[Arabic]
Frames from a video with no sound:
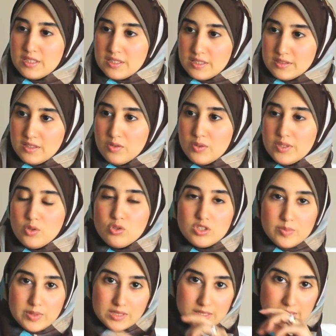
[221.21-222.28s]
يا ندى وانا
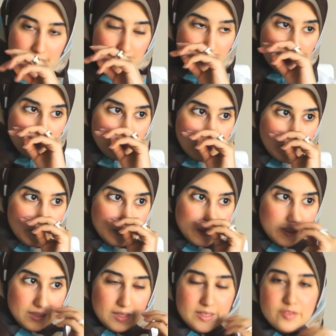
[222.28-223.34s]
كنت بتساءل
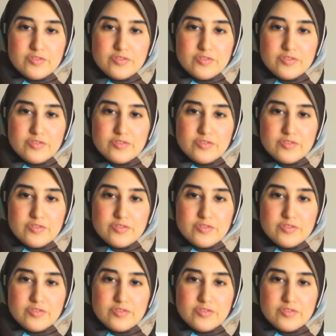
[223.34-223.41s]
على